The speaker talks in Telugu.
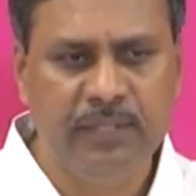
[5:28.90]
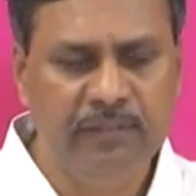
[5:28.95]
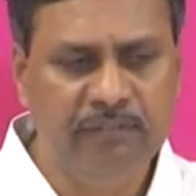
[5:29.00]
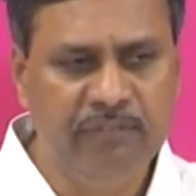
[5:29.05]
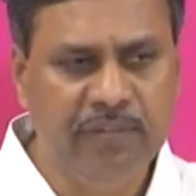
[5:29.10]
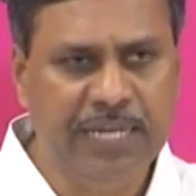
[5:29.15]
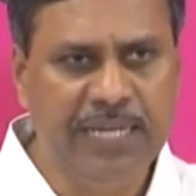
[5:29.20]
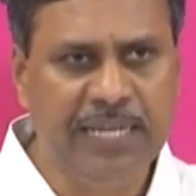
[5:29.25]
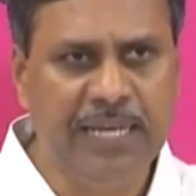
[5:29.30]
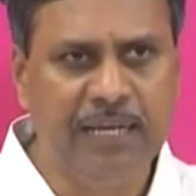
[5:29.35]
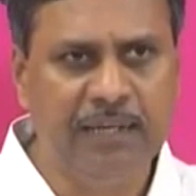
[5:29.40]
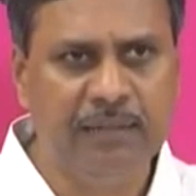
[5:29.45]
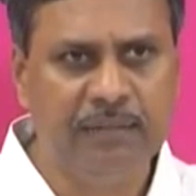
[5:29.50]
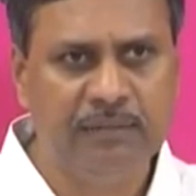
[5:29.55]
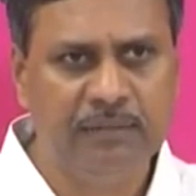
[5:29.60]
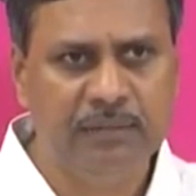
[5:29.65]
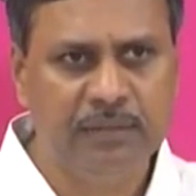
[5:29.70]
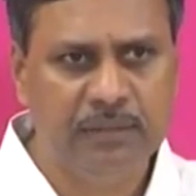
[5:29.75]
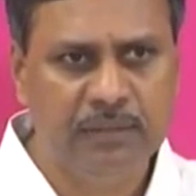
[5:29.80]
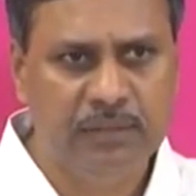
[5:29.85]
ఇవాళ
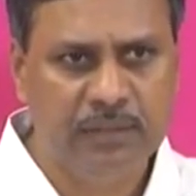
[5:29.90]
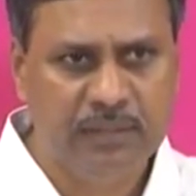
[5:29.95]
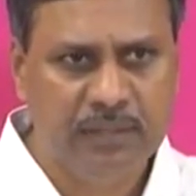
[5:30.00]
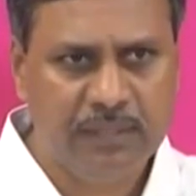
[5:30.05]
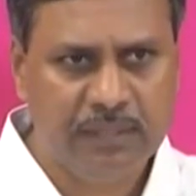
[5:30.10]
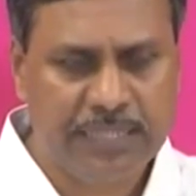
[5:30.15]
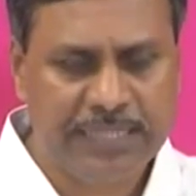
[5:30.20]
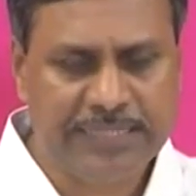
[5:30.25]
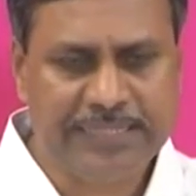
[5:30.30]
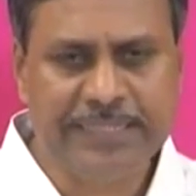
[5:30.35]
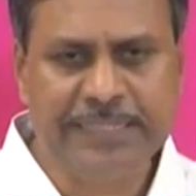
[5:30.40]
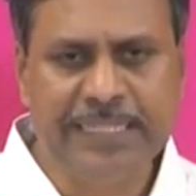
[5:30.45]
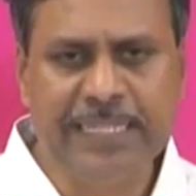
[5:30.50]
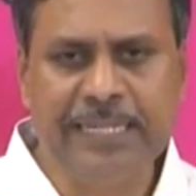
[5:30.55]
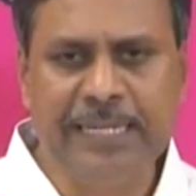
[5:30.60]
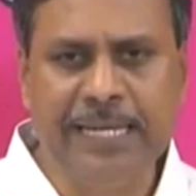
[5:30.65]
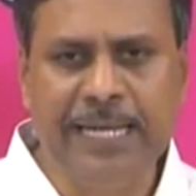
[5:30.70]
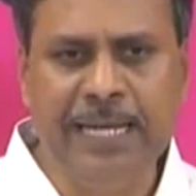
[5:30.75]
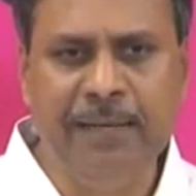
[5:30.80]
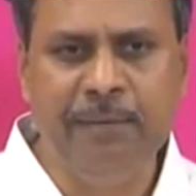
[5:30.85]

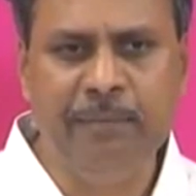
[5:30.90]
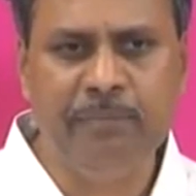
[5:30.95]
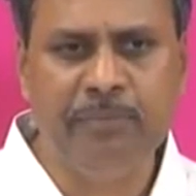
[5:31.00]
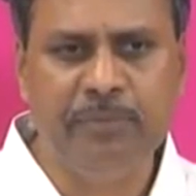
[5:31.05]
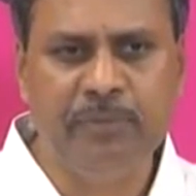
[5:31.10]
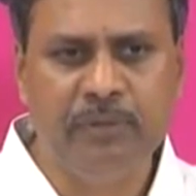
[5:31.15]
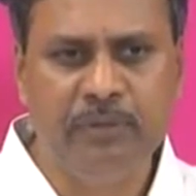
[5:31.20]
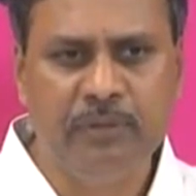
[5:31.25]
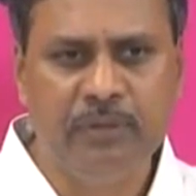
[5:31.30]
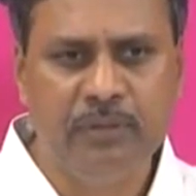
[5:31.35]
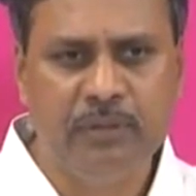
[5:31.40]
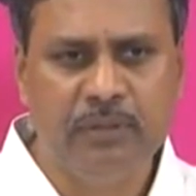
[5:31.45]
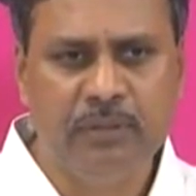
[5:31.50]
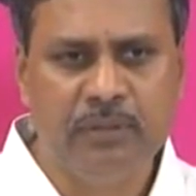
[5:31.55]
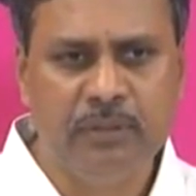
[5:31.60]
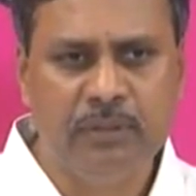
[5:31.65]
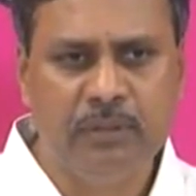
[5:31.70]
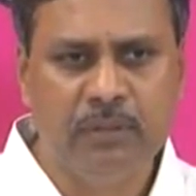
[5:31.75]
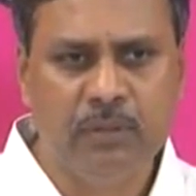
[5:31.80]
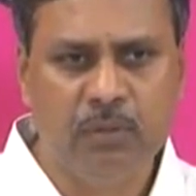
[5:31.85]
ఖచ్చితంగా
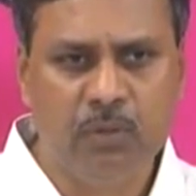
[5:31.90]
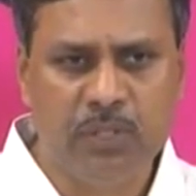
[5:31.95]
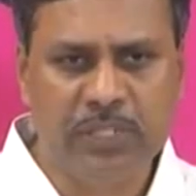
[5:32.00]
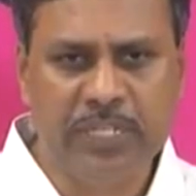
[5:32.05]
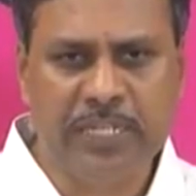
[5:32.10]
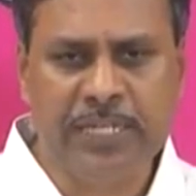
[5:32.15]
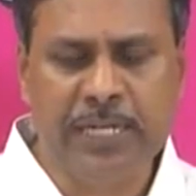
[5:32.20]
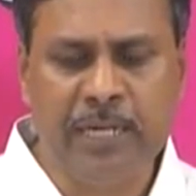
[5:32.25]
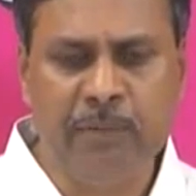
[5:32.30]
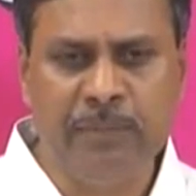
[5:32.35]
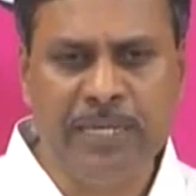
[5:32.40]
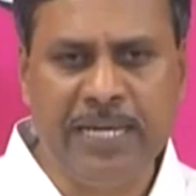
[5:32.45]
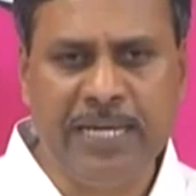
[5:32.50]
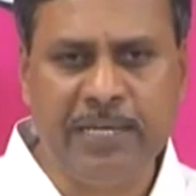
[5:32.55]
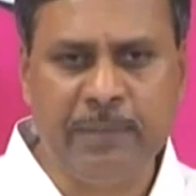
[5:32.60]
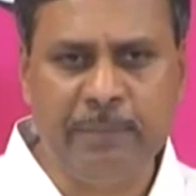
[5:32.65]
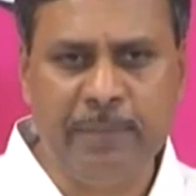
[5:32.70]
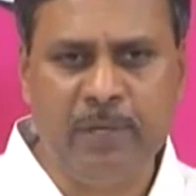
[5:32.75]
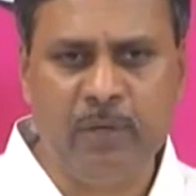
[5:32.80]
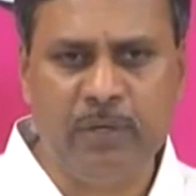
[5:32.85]
కోదండరామ్
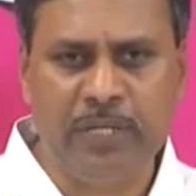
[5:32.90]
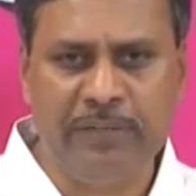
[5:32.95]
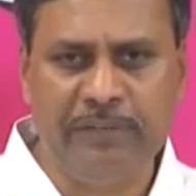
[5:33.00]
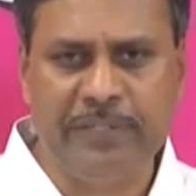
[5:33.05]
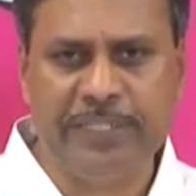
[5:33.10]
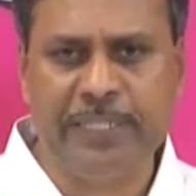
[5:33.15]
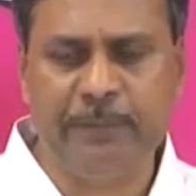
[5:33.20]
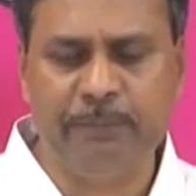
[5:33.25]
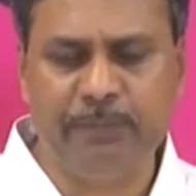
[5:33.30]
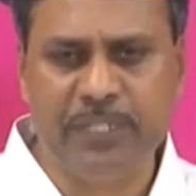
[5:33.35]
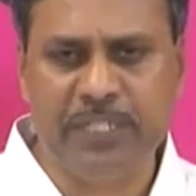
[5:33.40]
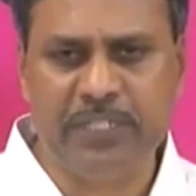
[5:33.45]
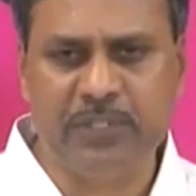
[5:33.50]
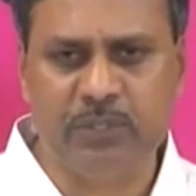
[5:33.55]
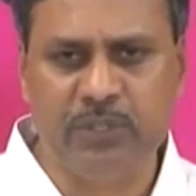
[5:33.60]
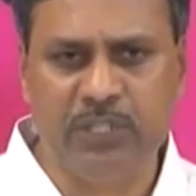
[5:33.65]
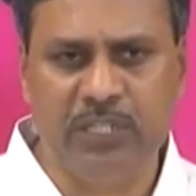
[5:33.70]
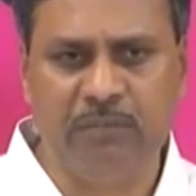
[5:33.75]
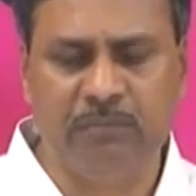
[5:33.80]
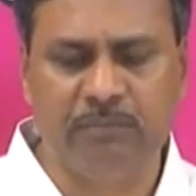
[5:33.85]
గారికి మేము ఒకటే విజ్ఞప్తి
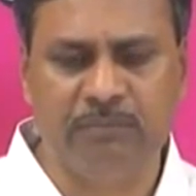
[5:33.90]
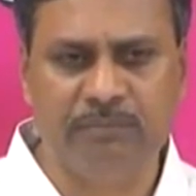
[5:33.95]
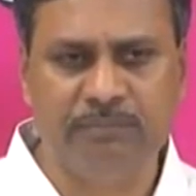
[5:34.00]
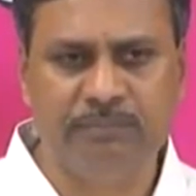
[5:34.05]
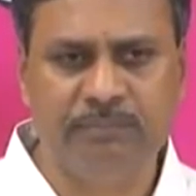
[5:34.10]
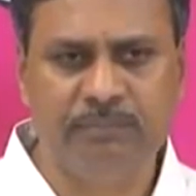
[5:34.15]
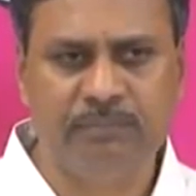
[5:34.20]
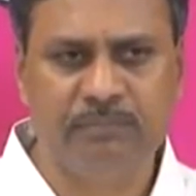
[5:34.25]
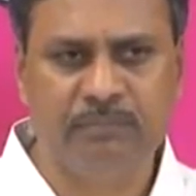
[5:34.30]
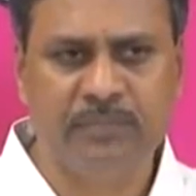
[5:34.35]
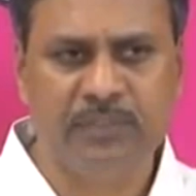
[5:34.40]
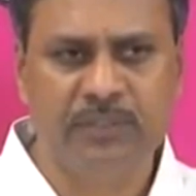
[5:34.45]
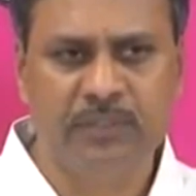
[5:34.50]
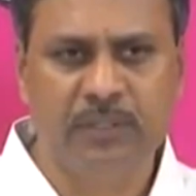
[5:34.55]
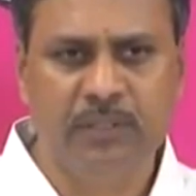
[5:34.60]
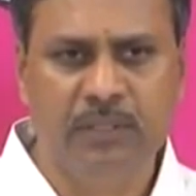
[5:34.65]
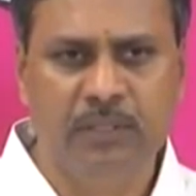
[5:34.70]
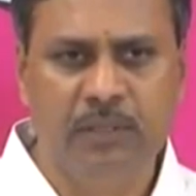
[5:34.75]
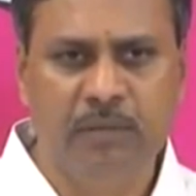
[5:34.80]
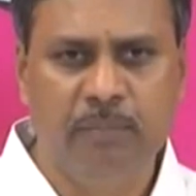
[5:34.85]
చేస్తున్నాం
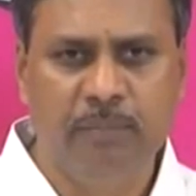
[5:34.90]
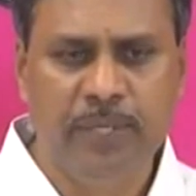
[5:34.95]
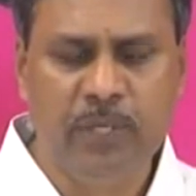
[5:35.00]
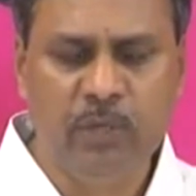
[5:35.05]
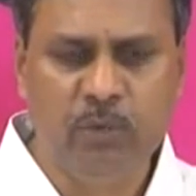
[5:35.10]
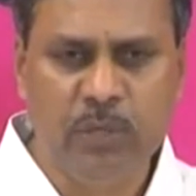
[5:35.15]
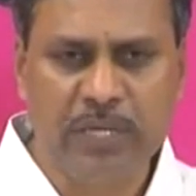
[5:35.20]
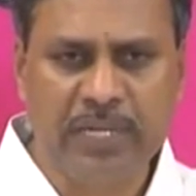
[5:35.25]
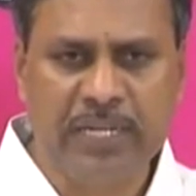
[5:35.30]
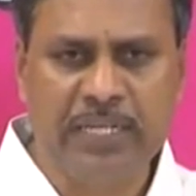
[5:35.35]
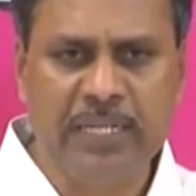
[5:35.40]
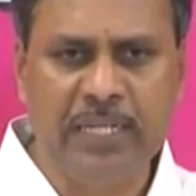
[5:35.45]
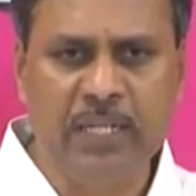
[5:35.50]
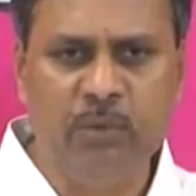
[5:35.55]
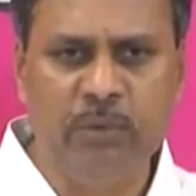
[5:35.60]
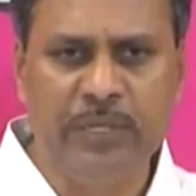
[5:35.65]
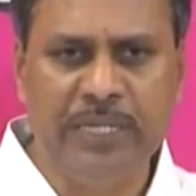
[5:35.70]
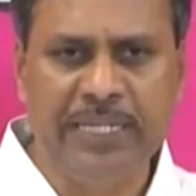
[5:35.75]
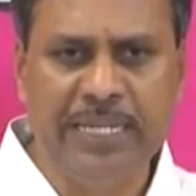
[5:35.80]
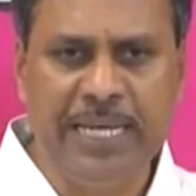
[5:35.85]
మీరు వరంగల్
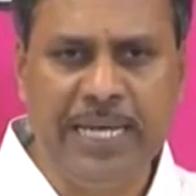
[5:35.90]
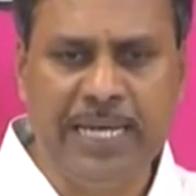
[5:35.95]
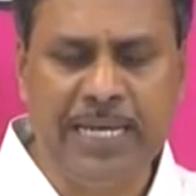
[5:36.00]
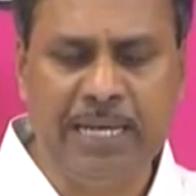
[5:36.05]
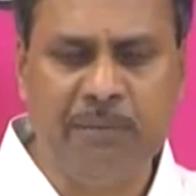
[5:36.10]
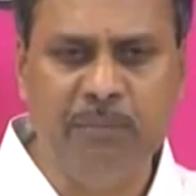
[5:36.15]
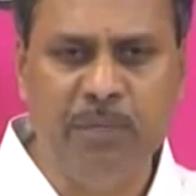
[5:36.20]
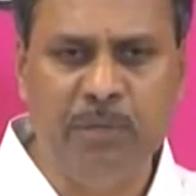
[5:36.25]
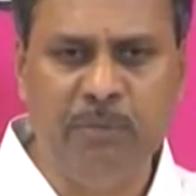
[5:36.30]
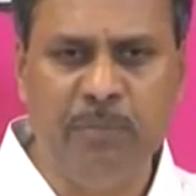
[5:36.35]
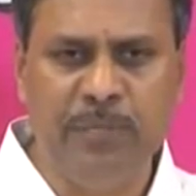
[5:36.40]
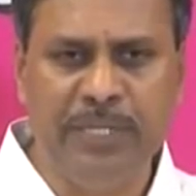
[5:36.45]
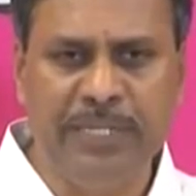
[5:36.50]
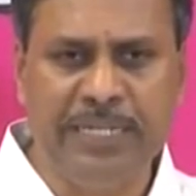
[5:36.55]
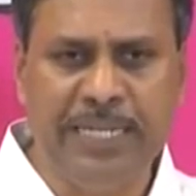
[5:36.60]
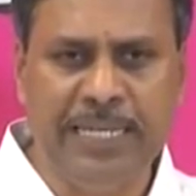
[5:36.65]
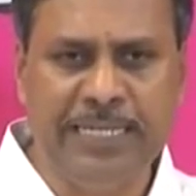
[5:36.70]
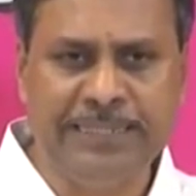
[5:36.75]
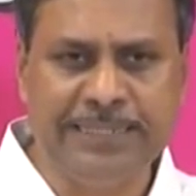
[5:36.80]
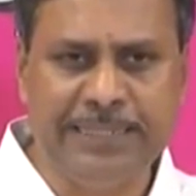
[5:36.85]
పోయినా ఖమ్మం
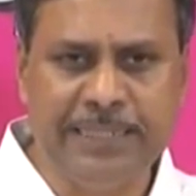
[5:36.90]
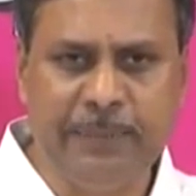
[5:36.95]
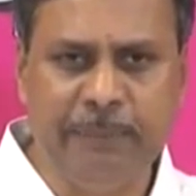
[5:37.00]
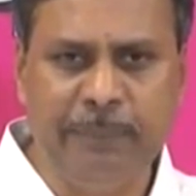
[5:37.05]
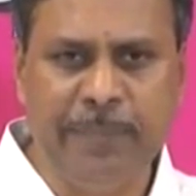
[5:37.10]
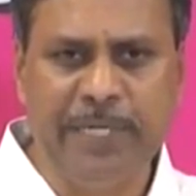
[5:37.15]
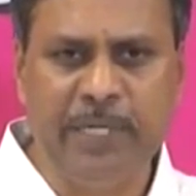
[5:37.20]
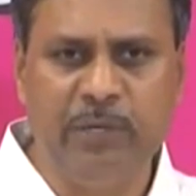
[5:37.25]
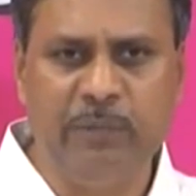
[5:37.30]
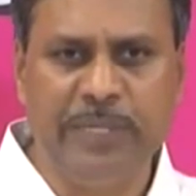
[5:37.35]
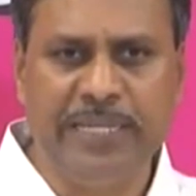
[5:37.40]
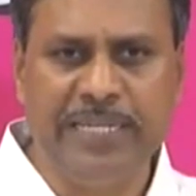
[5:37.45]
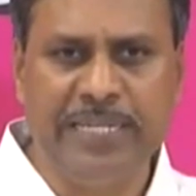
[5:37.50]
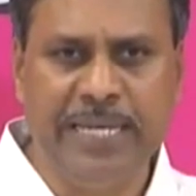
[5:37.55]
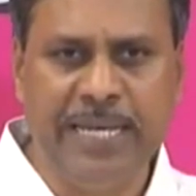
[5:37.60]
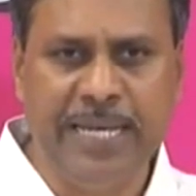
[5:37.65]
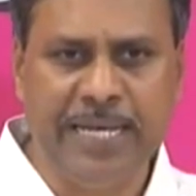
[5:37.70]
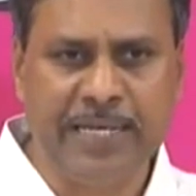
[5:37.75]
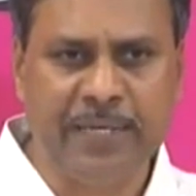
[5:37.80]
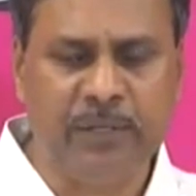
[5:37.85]
పోయినా సిద్దిపేట పోయినా
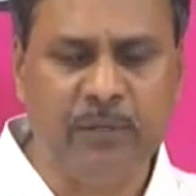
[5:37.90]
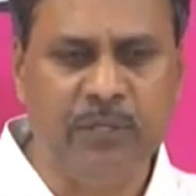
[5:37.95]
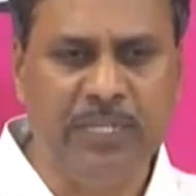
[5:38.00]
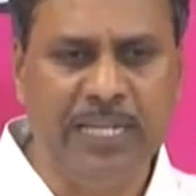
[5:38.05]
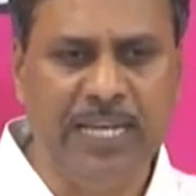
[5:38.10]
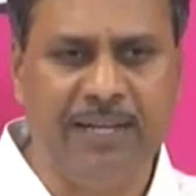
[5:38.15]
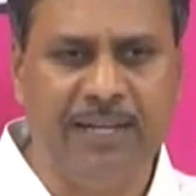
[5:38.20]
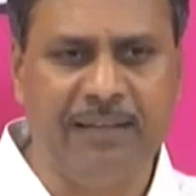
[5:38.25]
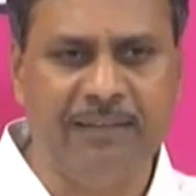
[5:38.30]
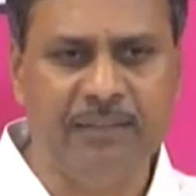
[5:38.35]
అక్కడ ఉన్న